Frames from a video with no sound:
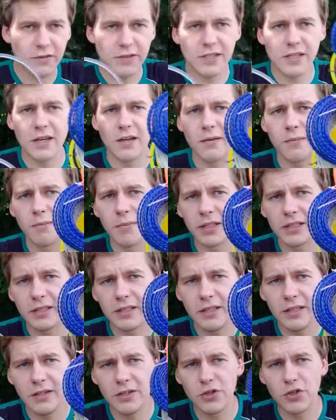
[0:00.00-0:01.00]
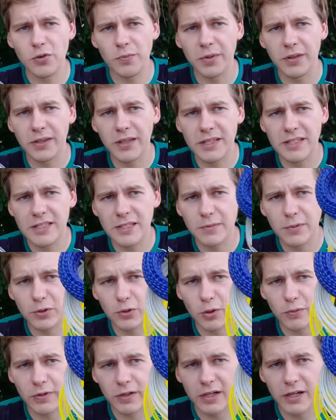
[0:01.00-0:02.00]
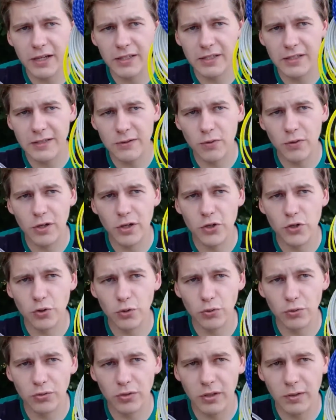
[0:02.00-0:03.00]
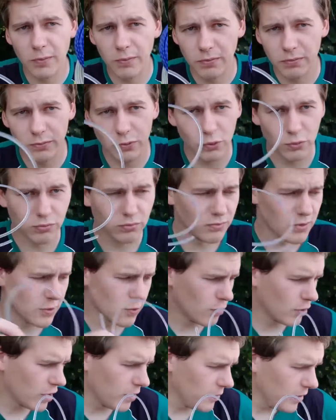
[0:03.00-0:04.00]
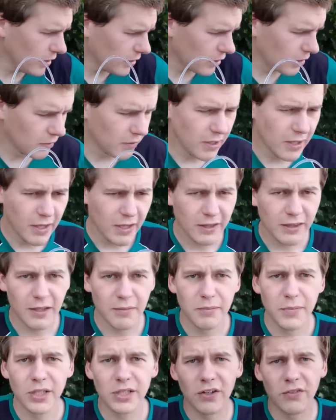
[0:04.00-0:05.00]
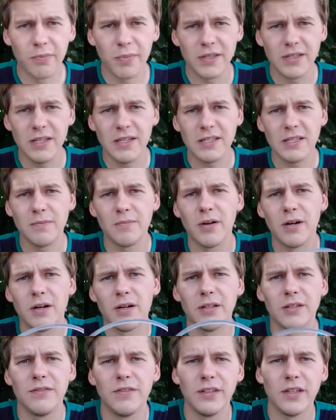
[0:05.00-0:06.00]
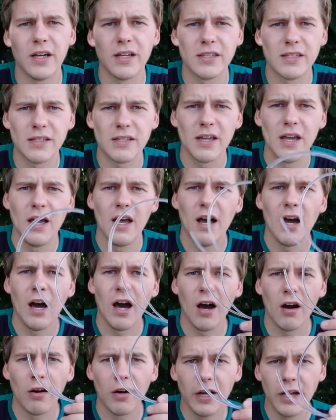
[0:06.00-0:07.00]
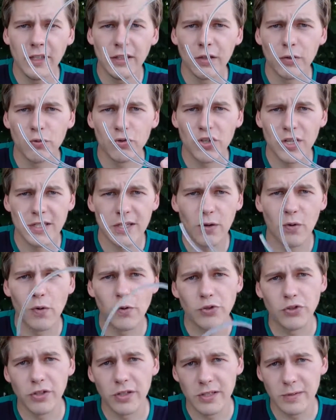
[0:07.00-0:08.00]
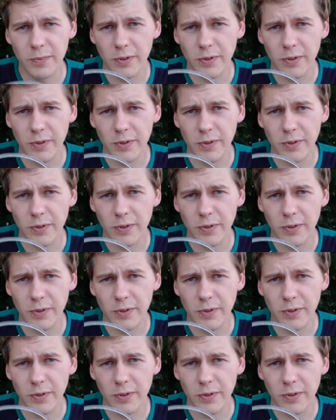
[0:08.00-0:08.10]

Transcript: все мотки еще 15-метровые, гляньте, сколько еще тут их, ну, сколько метров, там метров по 10, по 12. А это уже закончилось,